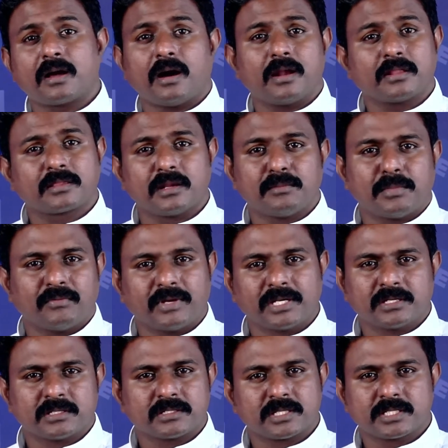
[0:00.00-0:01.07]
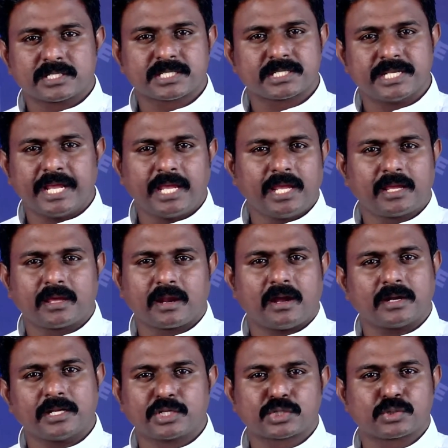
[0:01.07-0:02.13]
காலத்திலும் அவன்
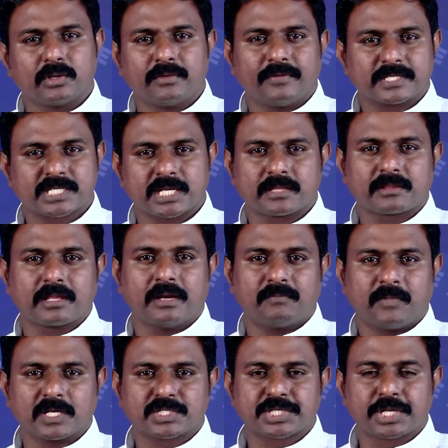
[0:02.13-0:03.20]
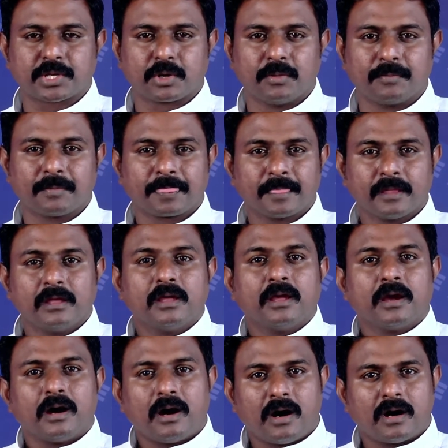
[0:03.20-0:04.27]
சிநேகிக்கிறான் என்று சொல்லி வசனத்தை நாம் வாசிக்கிறோம்
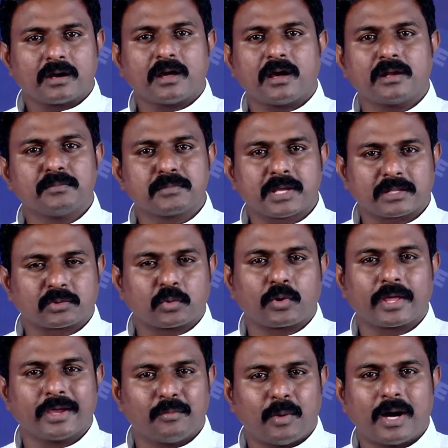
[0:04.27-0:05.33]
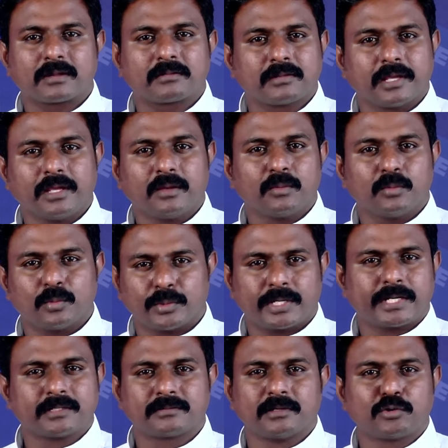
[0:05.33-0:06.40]
ஆனாலும் கத்தருடைய வார்த்தை ஒரு
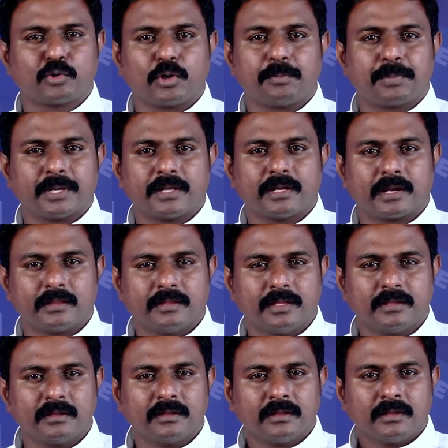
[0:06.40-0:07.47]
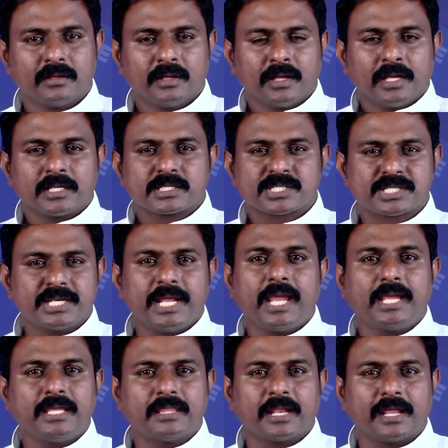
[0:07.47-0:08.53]
இடத்தில் குறிப்பிடுகிறது
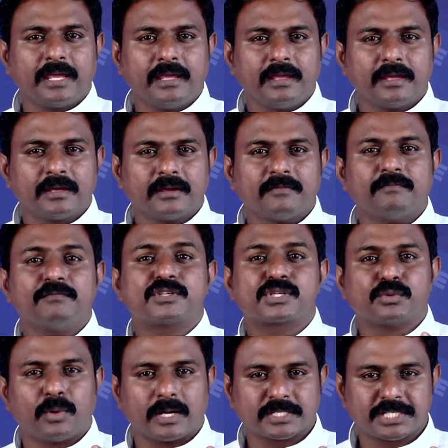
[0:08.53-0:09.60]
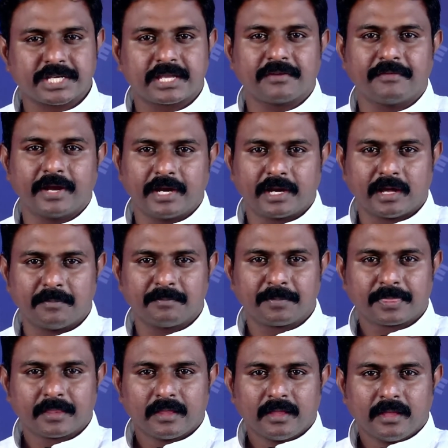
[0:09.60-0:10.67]
சிநேகிதனை விசுவாசிக்க வேண்டாம்
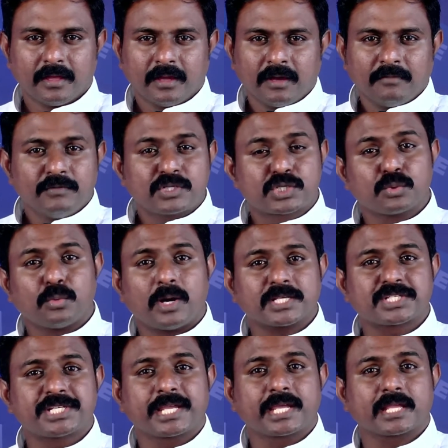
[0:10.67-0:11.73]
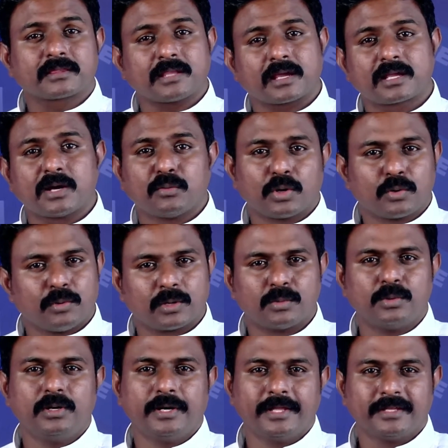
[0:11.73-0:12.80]
விசுவாசிக்கத்தக்க ஒருவர்
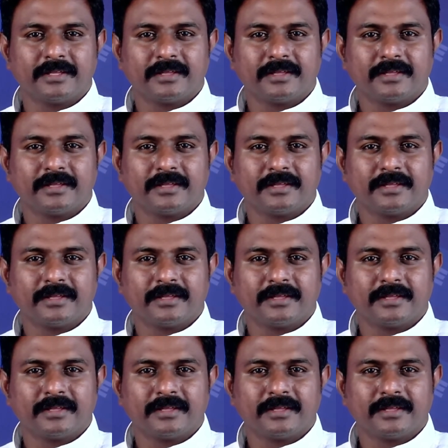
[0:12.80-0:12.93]
உண்டு